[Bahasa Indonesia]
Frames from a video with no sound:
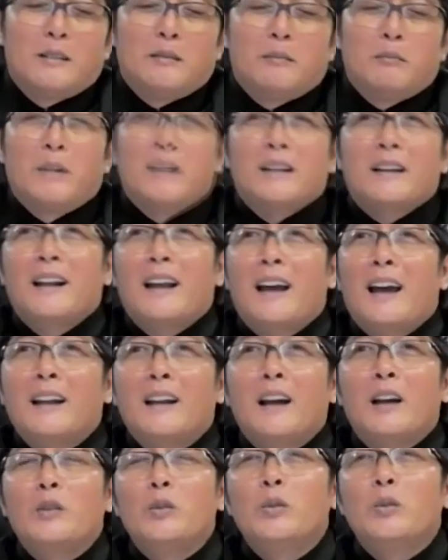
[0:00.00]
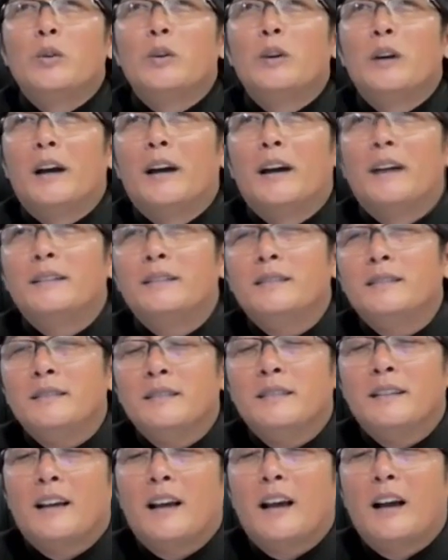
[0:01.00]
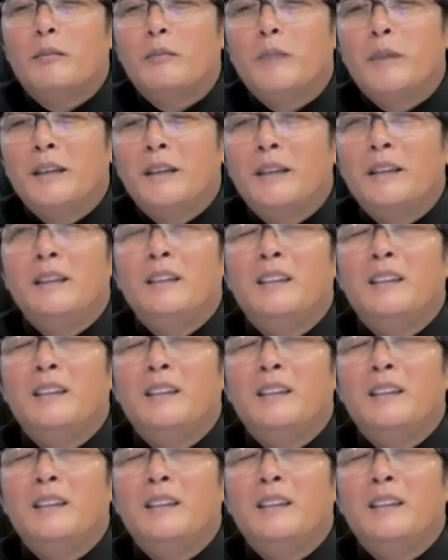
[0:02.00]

Berkenaan dengan dukungan, kami